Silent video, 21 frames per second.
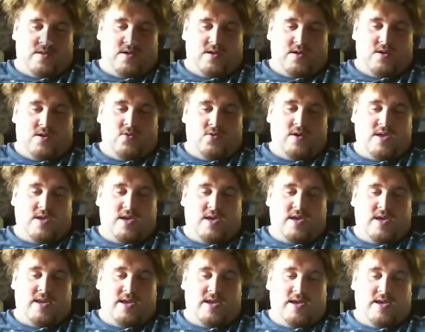Nur
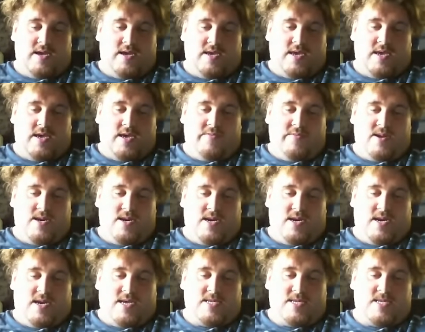jede,
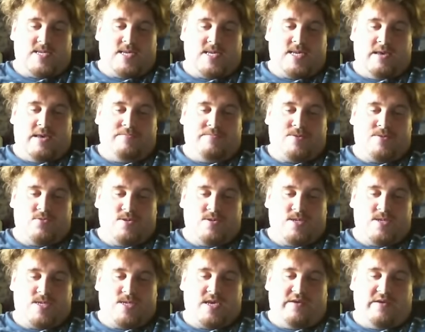jemand, der sich selbst
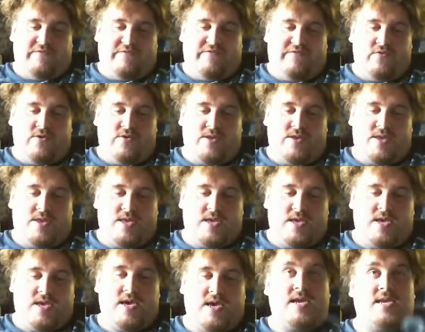unsicher fühlt,
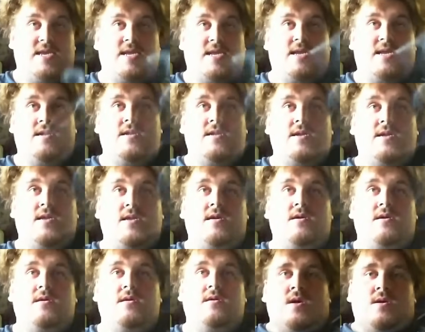hatet andere
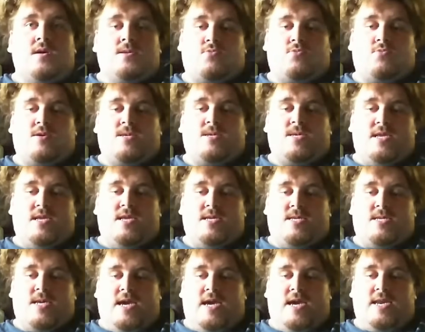so gesehen
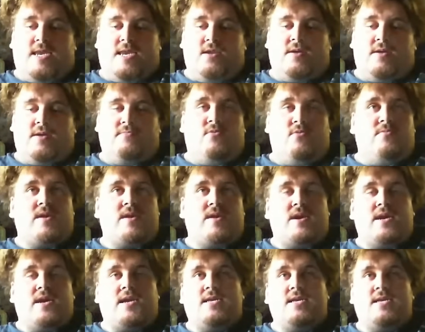ist Haten oder Mobbing
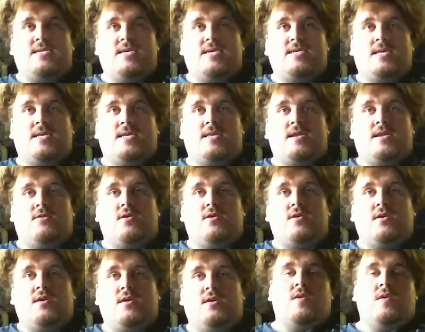eigentlich sehr, sehr
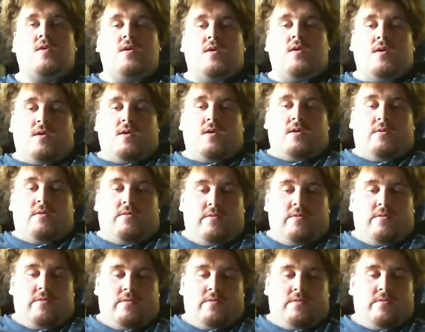traurig.
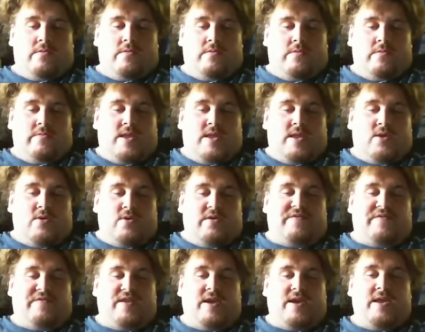Wenn ich heute
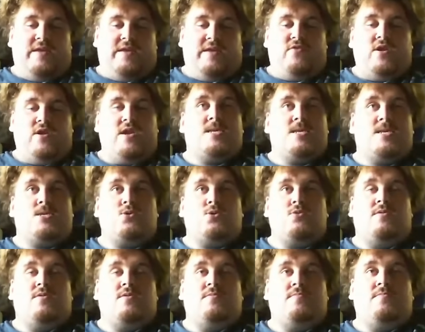frei hätte, würde ich nicht
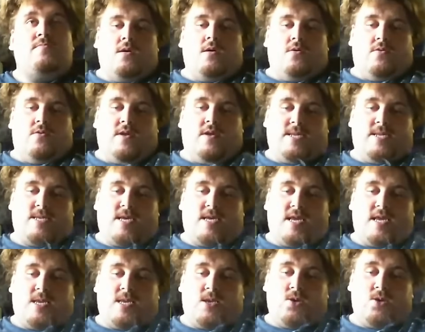streamen. Und jetzt
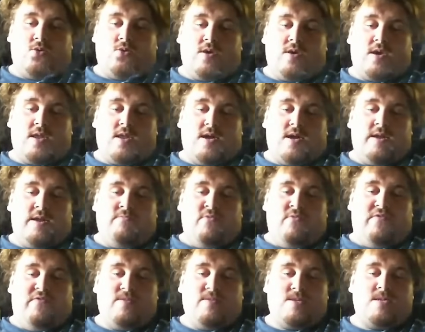kriegt Drew gerade
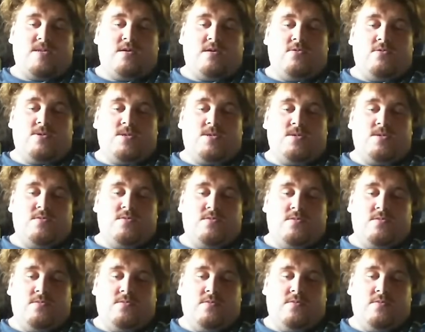Muffensausen,
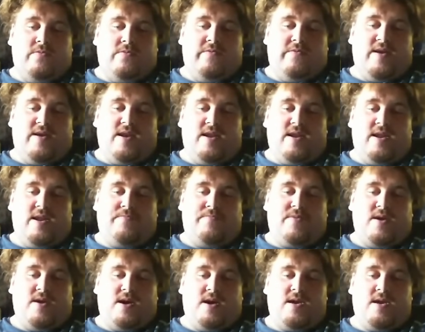weil er nicht
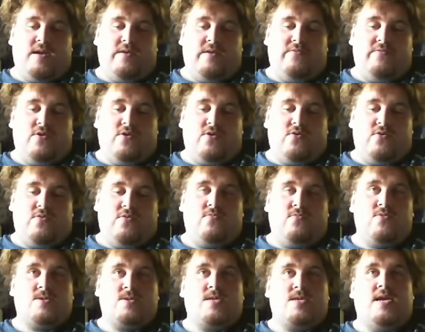beachtet wird und
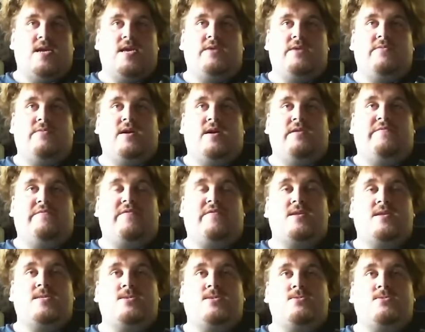muss gleich wieder
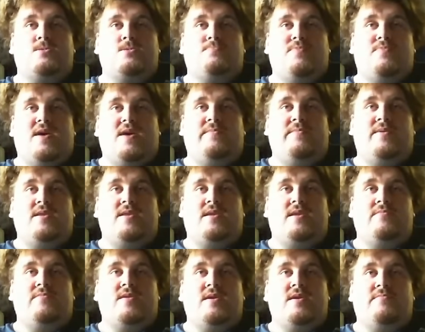anfangen zu spammen,
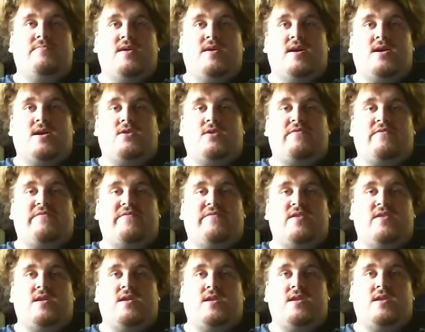damit er Beachtung
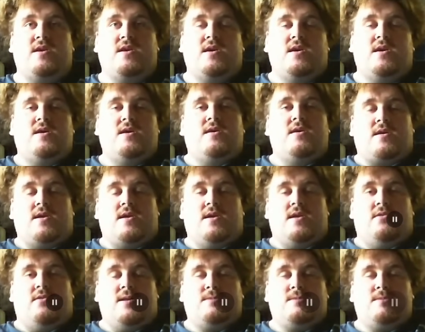findet.
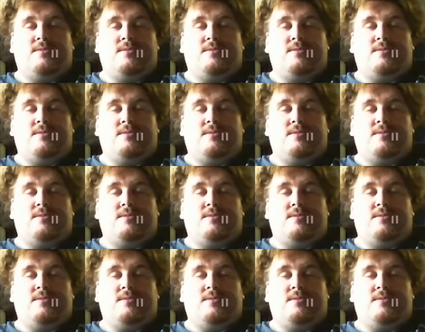Genau das.